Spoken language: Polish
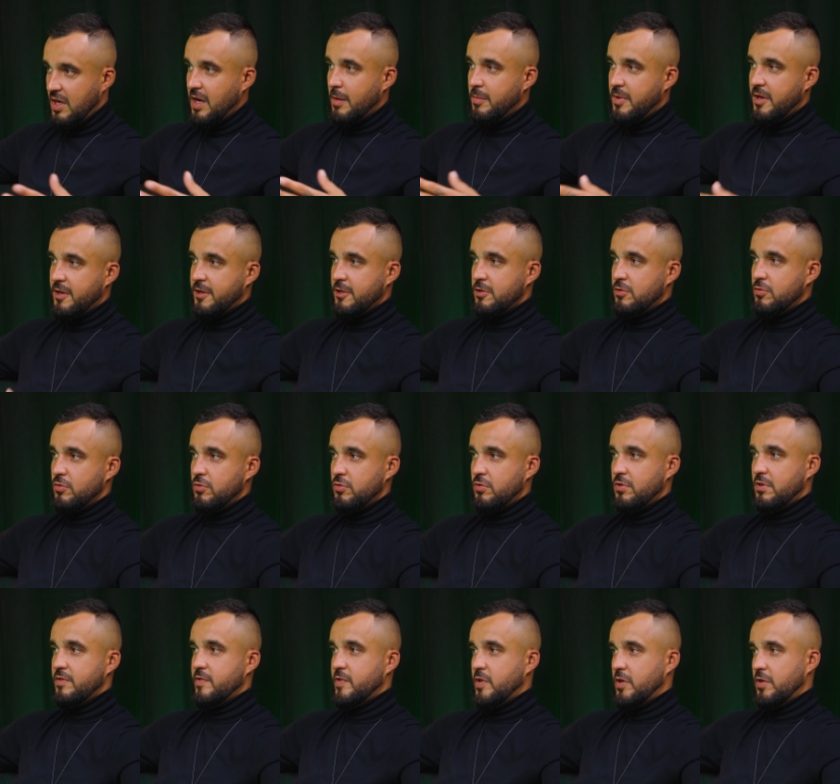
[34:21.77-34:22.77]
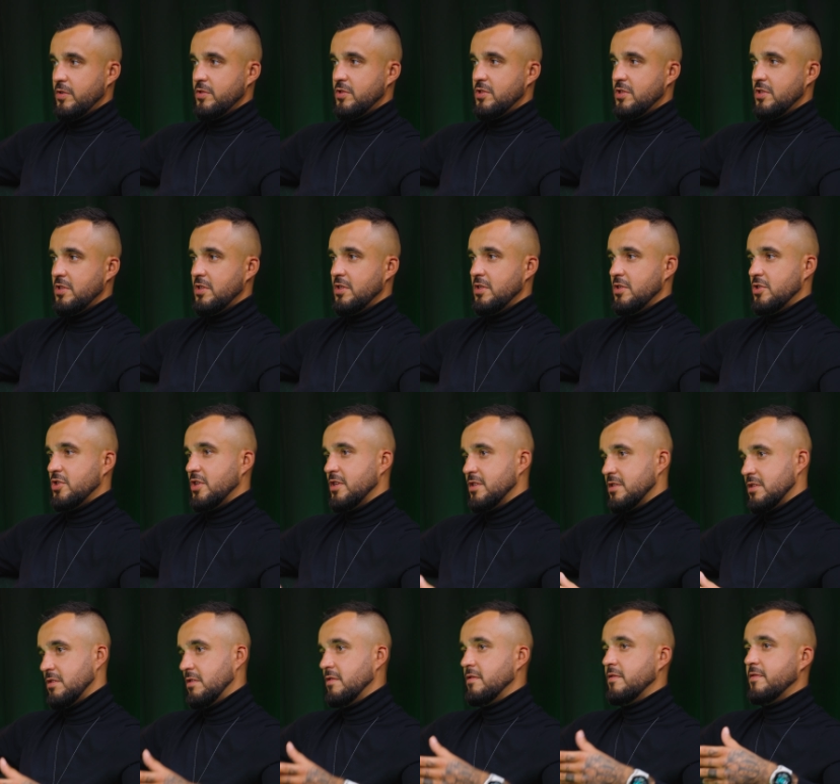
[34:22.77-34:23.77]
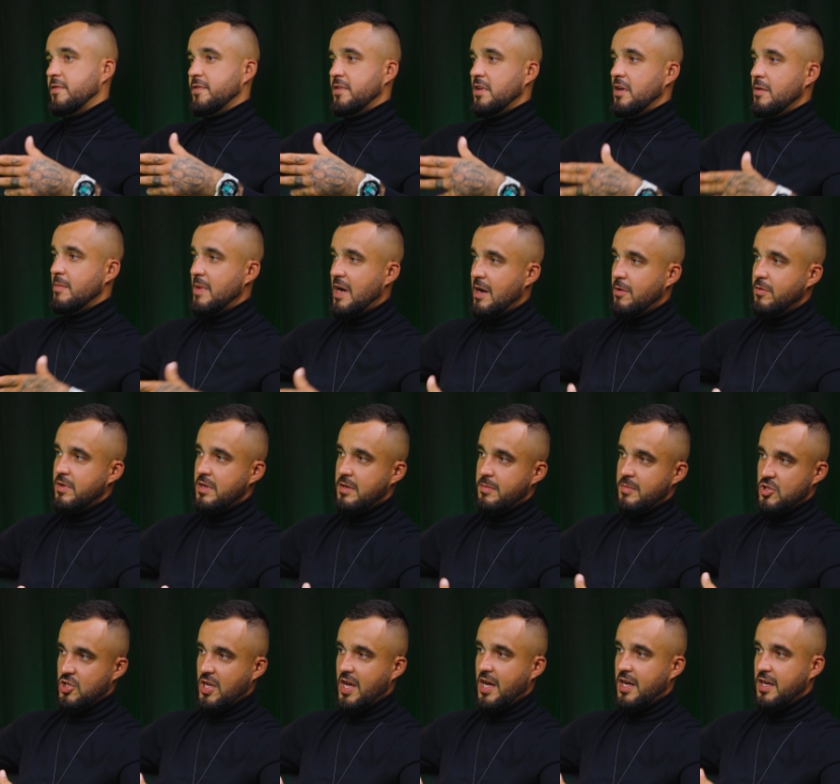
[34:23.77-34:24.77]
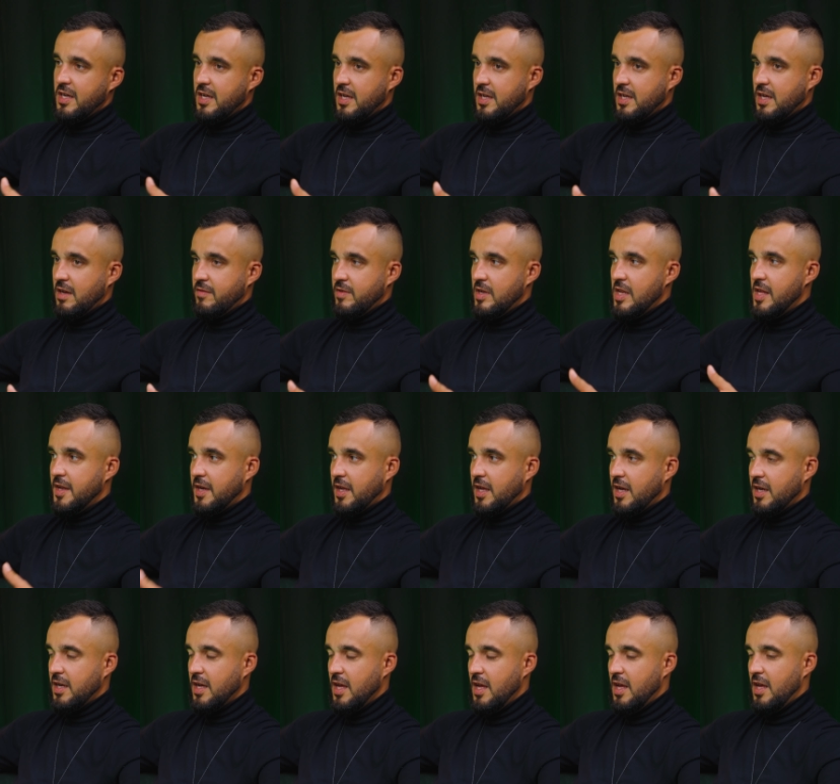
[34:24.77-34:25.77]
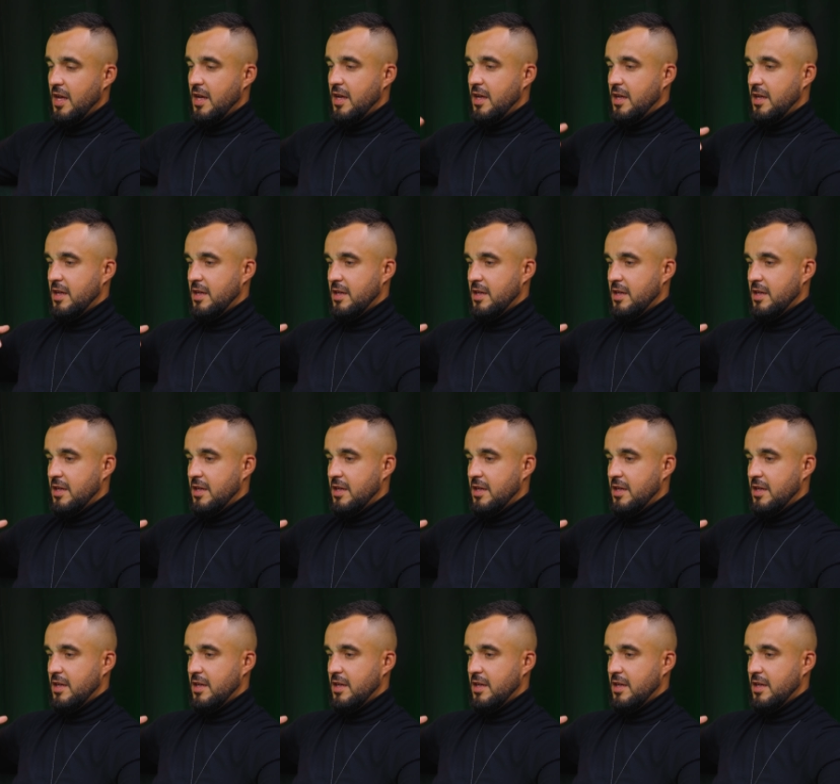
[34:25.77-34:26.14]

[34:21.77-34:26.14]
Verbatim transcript: tego gabarytu, który wchodzi często w tych małych mieszkankach, kawalerkach,